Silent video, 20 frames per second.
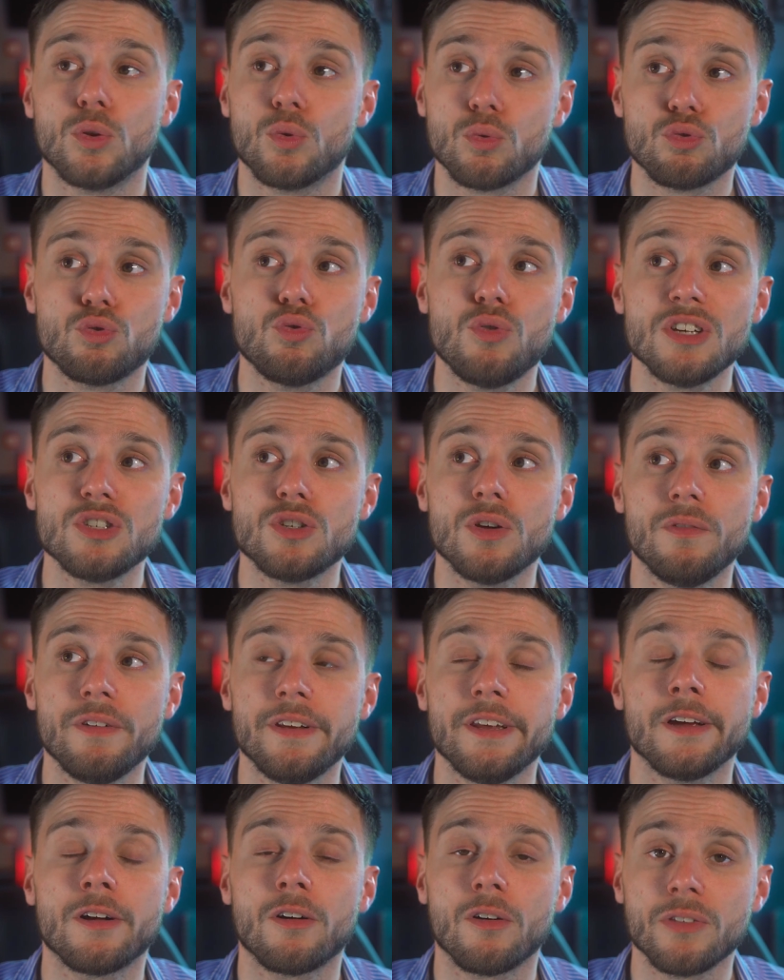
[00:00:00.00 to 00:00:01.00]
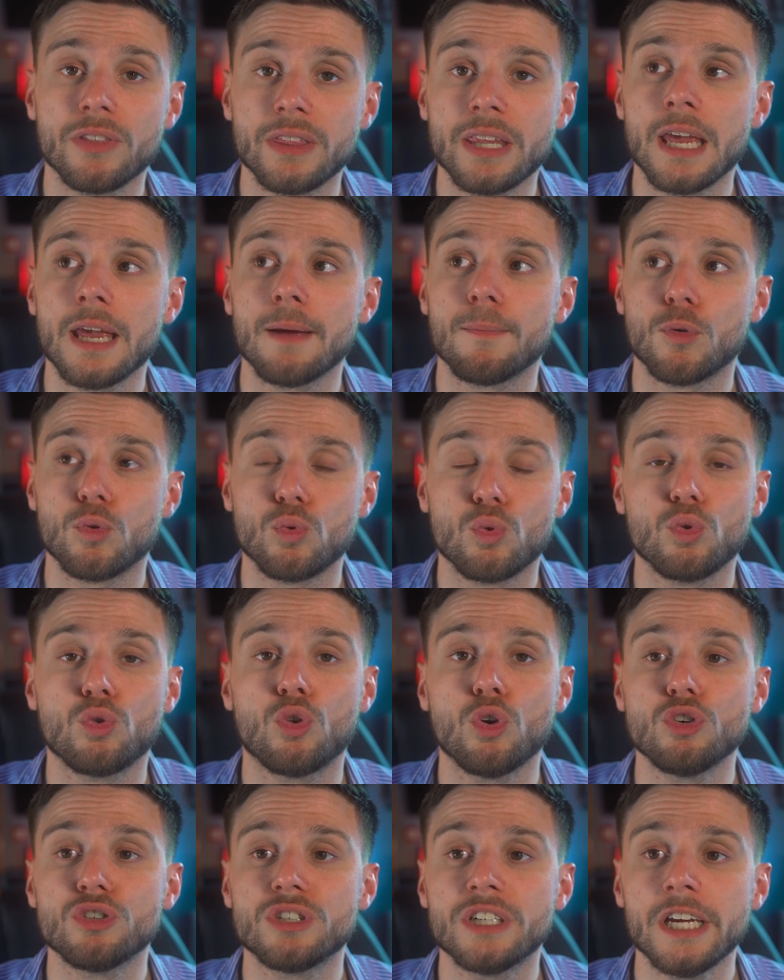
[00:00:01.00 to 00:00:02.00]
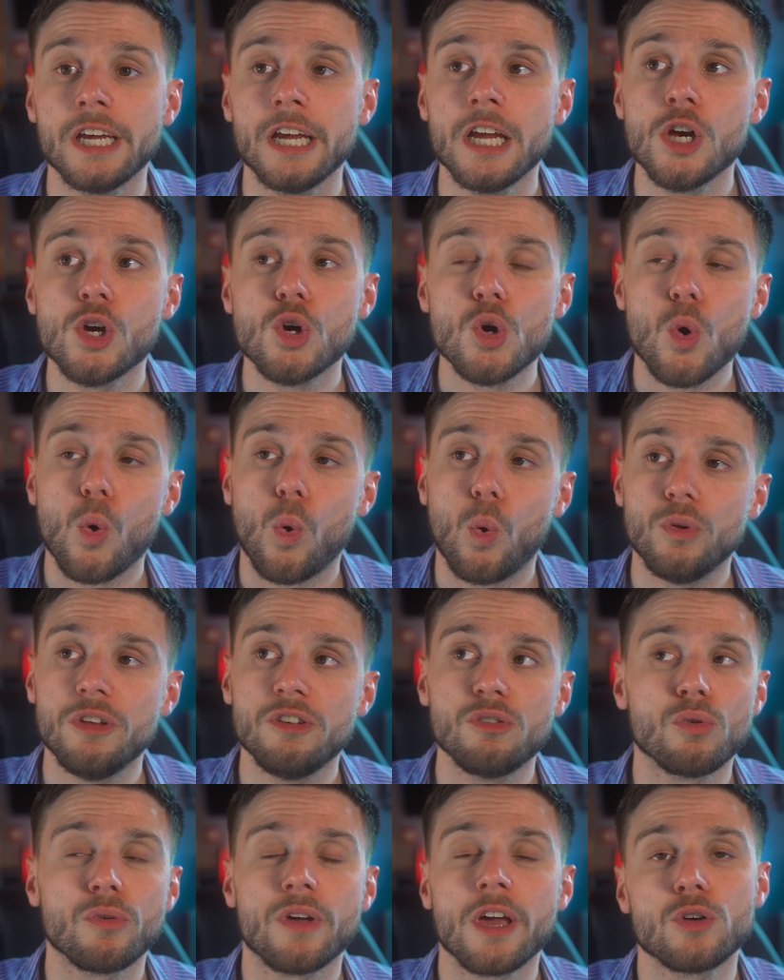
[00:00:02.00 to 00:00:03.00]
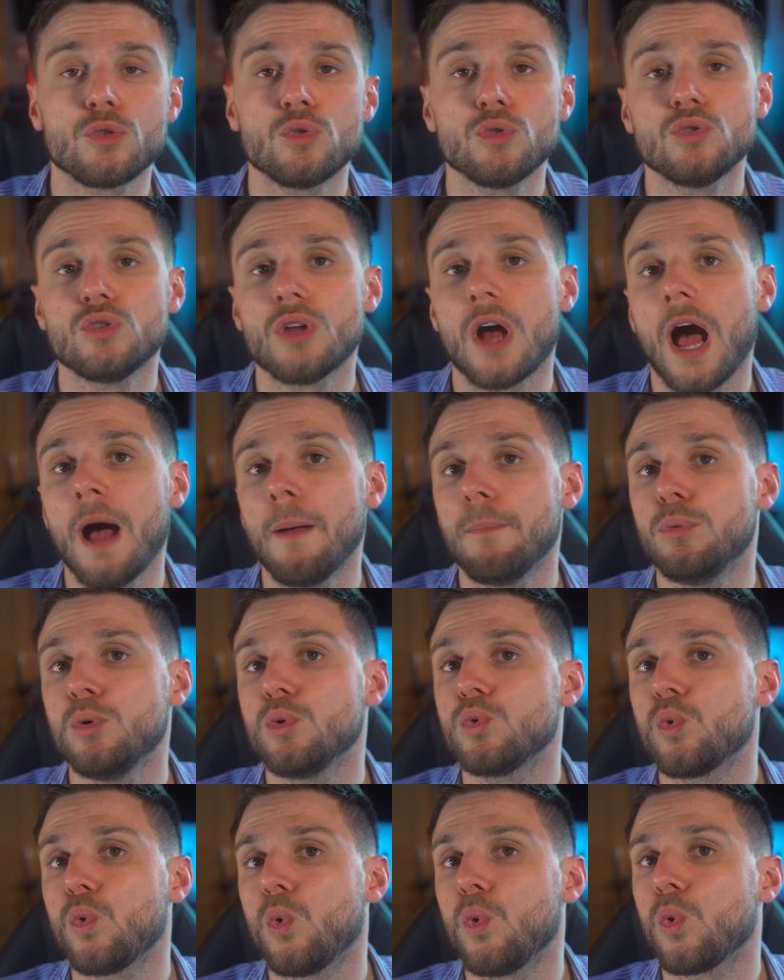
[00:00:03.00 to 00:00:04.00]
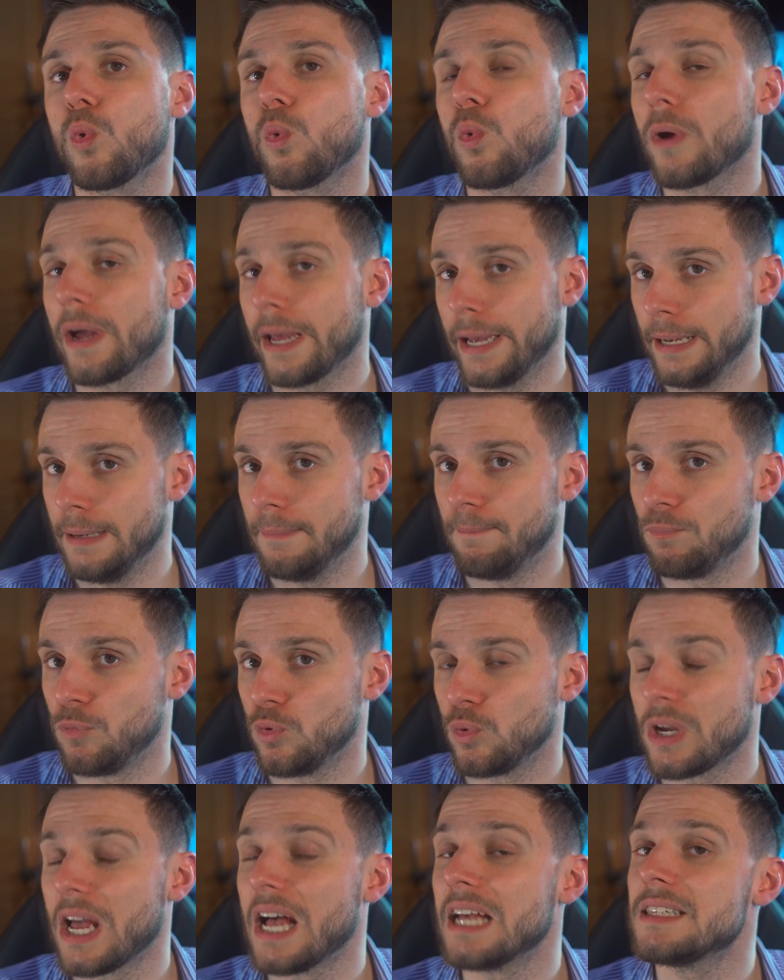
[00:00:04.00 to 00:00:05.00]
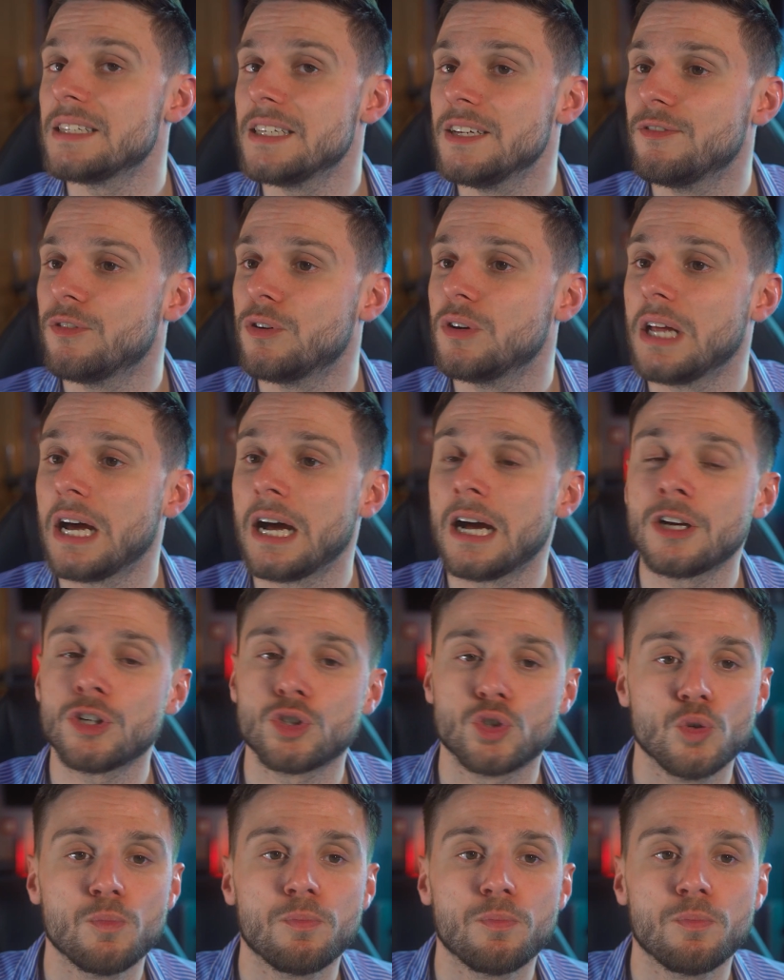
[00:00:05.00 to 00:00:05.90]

Donc je vous laisse deviner qu'en termes de danger, on est sur quelque chose d'un peu trop concret. Donc à ce niveau-là, je